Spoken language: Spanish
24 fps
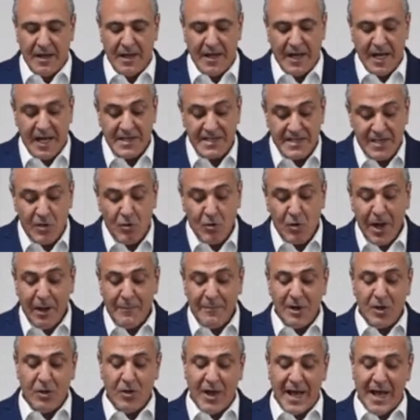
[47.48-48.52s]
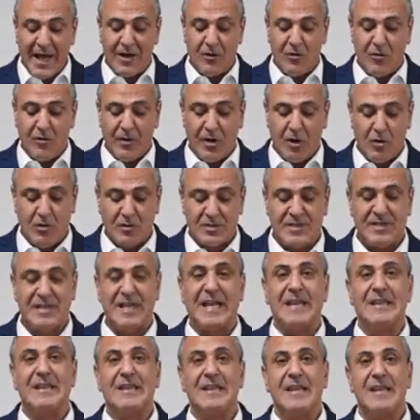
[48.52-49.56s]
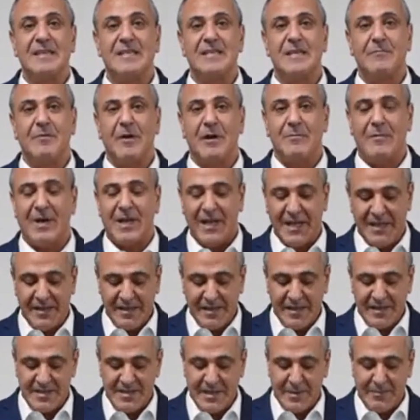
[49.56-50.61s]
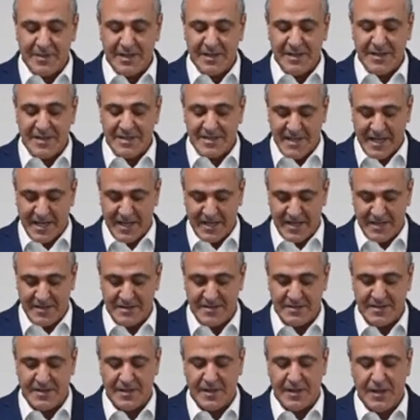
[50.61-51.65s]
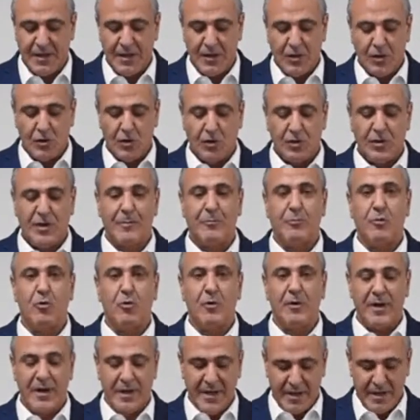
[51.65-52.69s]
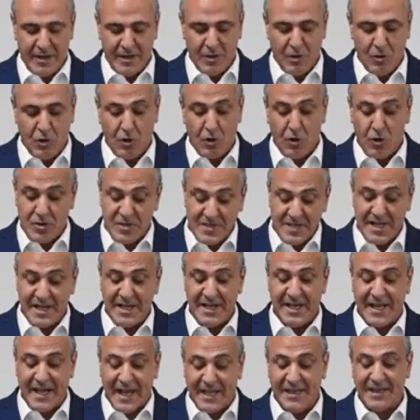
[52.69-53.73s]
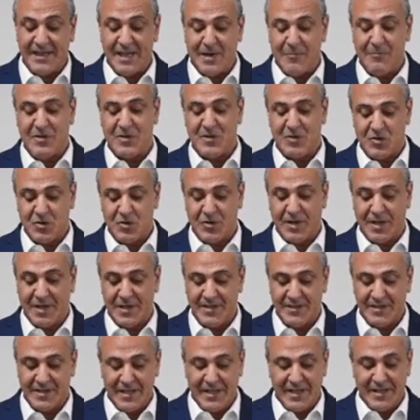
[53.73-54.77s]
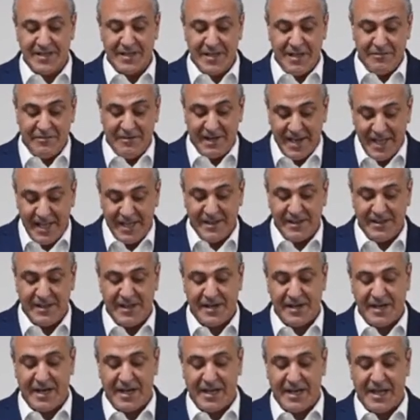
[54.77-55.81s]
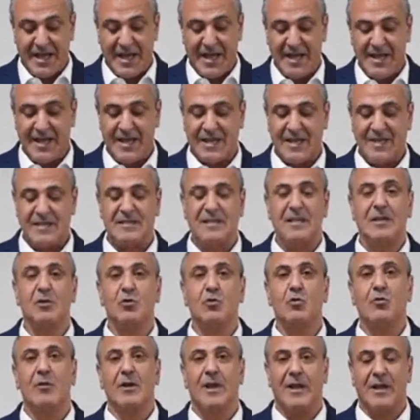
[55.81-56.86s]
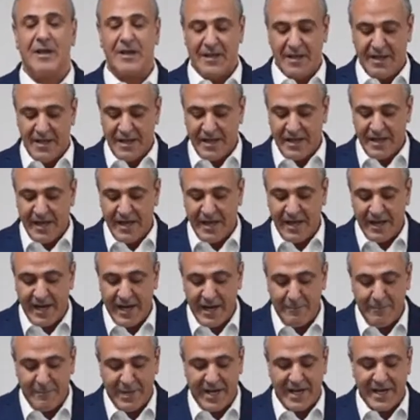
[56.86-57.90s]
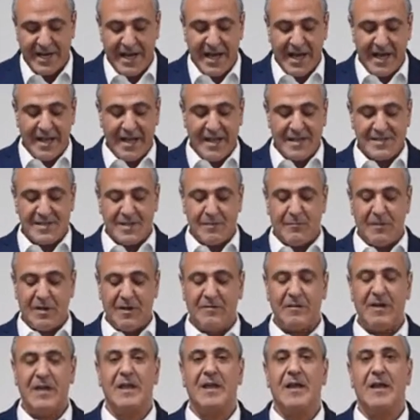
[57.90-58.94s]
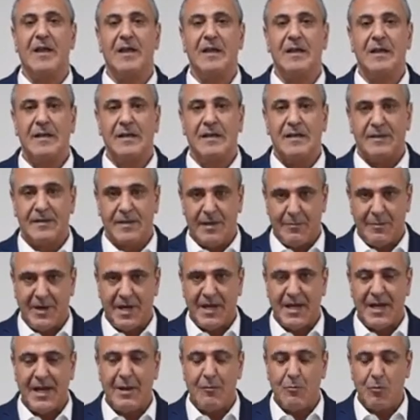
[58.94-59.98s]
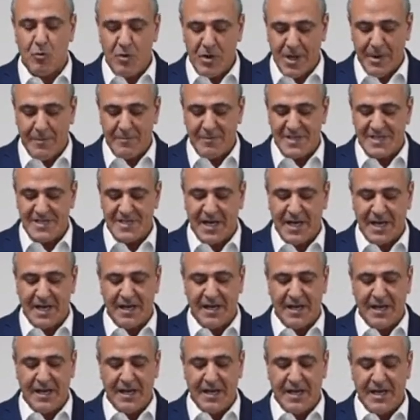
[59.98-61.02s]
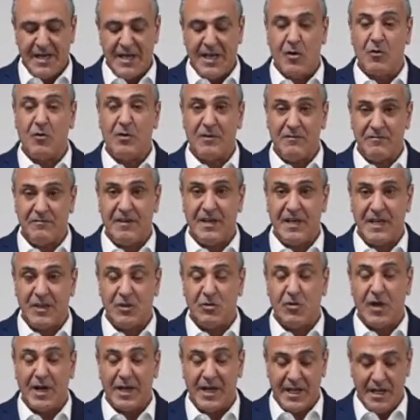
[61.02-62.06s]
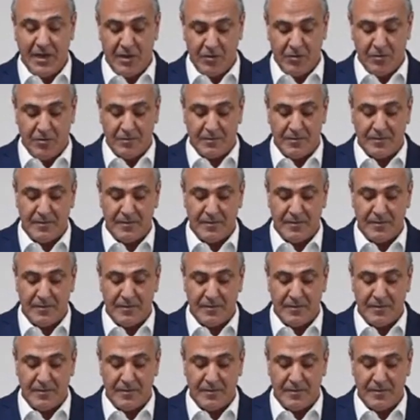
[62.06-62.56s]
Ha sido un camino largo de constantes y permanentes aprendizajes, donde pude conocer grandes personas, diferentes realidades que sin duda quedarán marcadas en mi vida de manera muy especial y con infinito cariño.